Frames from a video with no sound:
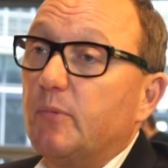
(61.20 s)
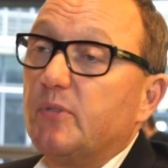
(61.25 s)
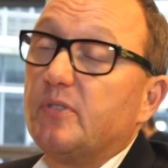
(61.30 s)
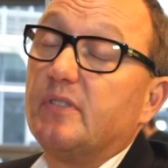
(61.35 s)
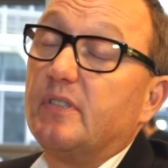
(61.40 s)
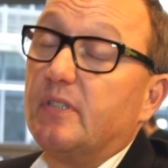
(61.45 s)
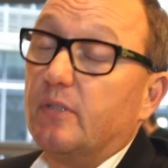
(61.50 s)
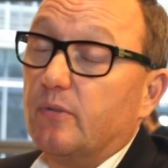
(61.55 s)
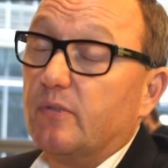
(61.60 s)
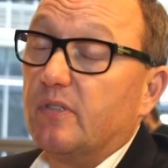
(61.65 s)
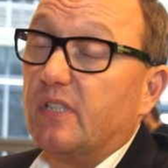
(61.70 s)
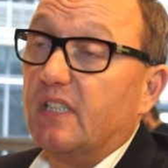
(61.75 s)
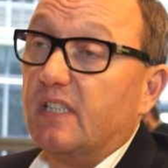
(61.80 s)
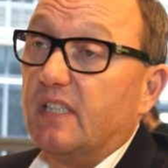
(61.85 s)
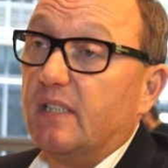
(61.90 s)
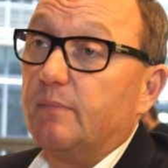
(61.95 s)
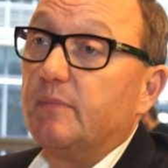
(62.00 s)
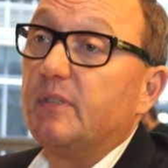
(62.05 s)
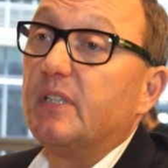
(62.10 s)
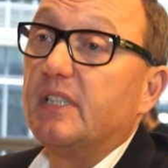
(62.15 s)
müssen die
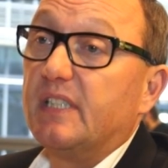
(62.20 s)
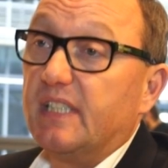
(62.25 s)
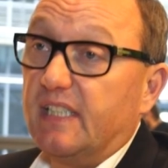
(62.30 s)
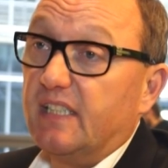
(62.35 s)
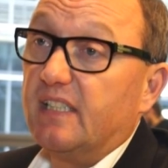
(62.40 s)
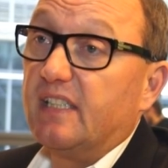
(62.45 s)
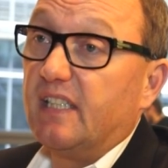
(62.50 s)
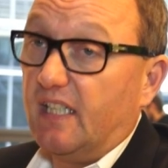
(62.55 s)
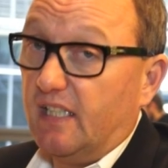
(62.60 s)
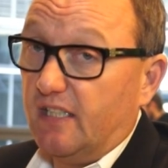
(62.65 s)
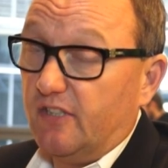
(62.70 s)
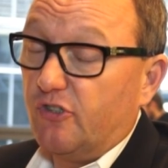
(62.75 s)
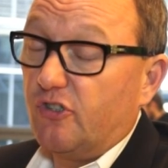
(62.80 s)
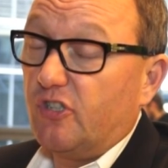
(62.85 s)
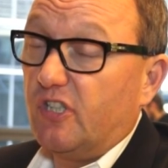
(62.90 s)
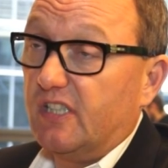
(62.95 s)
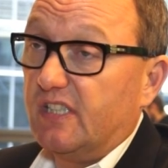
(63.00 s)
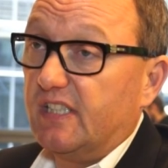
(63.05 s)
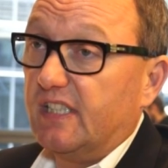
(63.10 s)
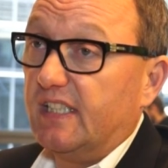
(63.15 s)
Unternehmen eine digitale
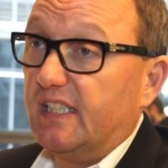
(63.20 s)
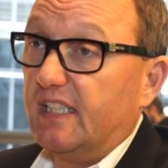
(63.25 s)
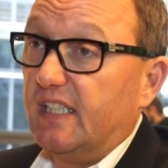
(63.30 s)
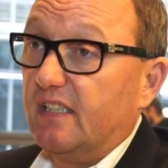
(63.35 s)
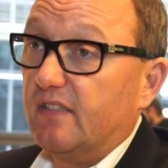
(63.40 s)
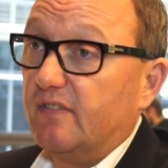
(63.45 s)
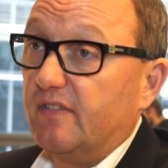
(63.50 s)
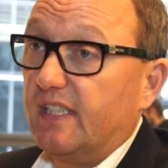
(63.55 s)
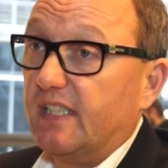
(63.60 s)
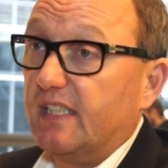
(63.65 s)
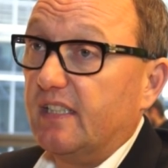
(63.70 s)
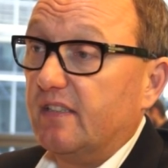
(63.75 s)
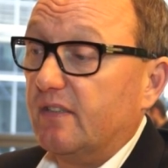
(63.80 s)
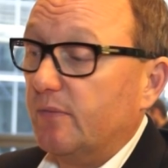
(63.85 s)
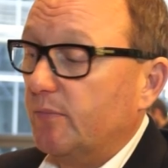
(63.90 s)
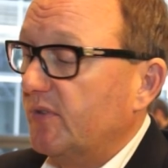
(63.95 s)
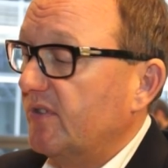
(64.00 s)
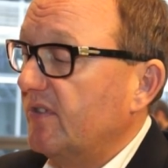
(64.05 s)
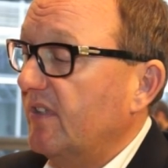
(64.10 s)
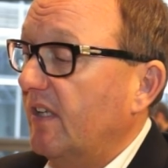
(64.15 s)
Strategie entwickeln. Sie
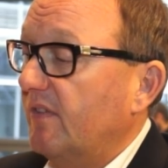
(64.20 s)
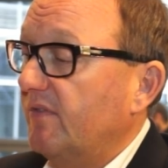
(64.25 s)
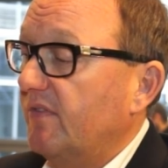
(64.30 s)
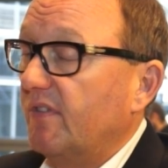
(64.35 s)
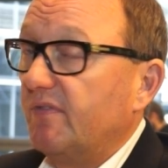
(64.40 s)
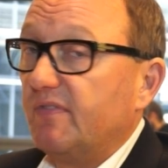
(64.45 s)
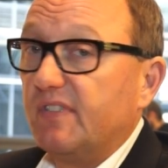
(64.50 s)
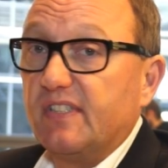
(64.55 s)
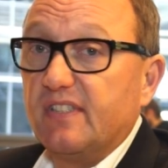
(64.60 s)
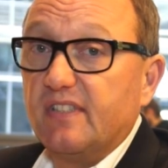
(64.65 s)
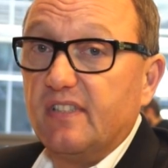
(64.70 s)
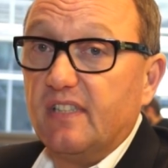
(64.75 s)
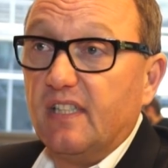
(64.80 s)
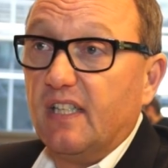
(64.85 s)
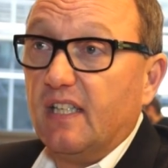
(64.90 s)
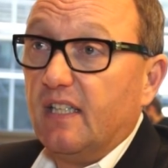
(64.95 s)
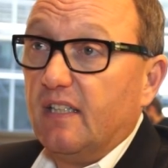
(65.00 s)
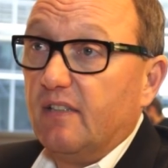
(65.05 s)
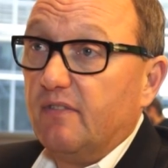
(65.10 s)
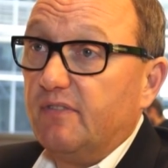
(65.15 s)
müssen einfach wissen,
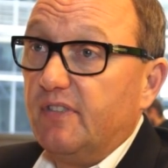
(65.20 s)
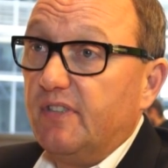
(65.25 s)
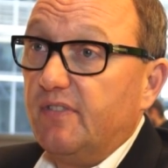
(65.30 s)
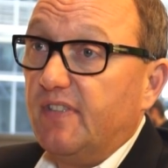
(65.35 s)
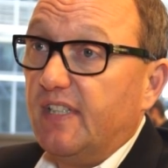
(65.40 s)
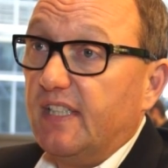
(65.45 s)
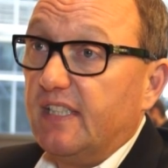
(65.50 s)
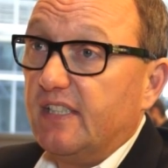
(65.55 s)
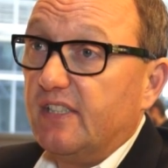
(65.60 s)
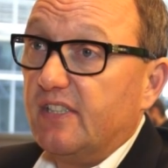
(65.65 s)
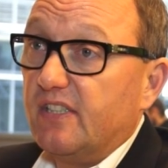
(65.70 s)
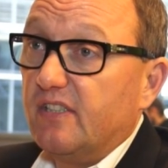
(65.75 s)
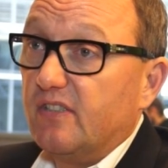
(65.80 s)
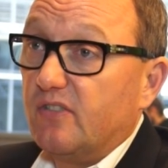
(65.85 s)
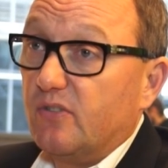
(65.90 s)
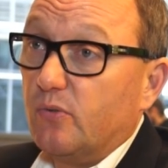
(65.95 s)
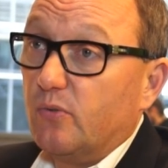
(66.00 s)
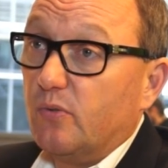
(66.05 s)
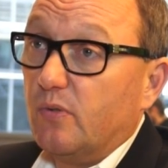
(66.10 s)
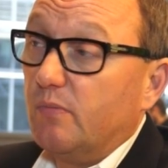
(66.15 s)
wie werde ich in
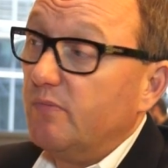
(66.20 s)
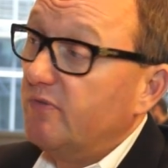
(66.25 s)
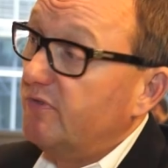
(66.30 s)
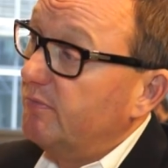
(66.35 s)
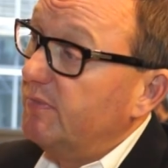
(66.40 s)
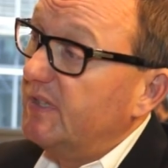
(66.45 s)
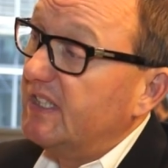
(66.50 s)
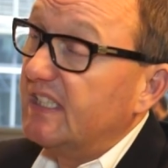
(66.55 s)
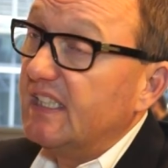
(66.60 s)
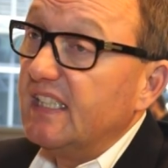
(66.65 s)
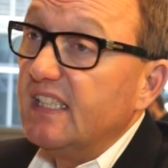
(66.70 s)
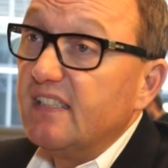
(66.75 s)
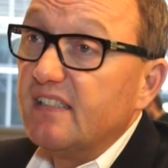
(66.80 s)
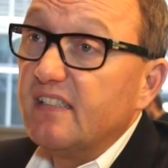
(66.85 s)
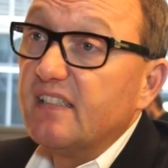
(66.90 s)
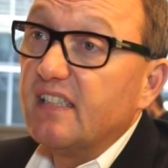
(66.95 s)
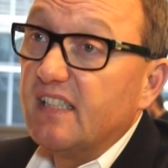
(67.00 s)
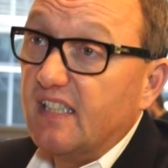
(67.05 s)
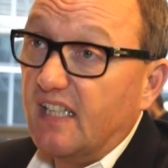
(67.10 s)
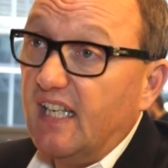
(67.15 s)
Zukunft mit
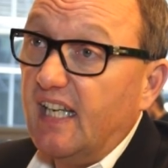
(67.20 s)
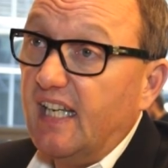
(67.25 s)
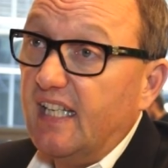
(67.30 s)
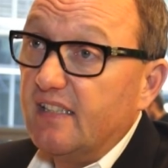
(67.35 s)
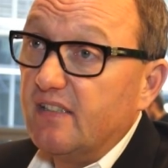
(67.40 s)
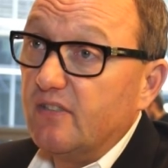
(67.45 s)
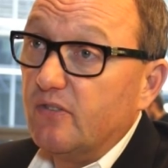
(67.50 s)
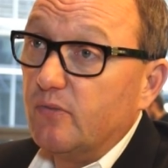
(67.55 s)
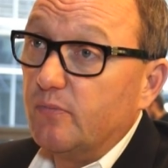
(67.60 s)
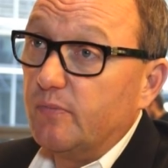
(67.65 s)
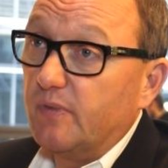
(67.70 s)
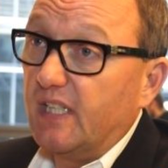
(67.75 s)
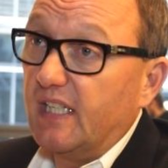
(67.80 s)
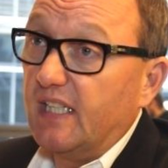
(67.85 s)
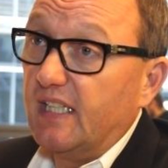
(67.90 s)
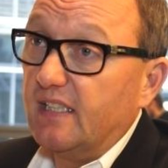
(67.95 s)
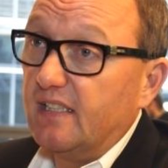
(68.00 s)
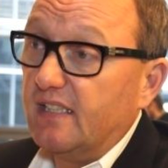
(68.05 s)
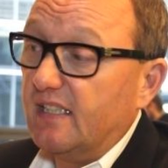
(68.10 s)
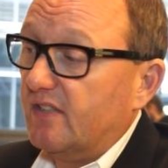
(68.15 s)
diesen Geräten
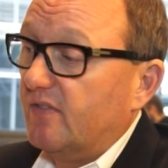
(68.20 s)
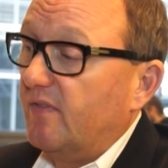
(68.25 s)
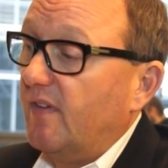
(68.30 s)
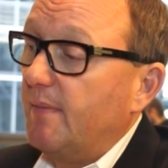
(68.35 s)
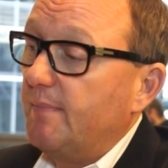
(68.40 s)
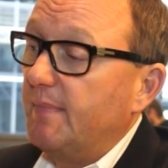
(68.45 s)
umgehen. Das war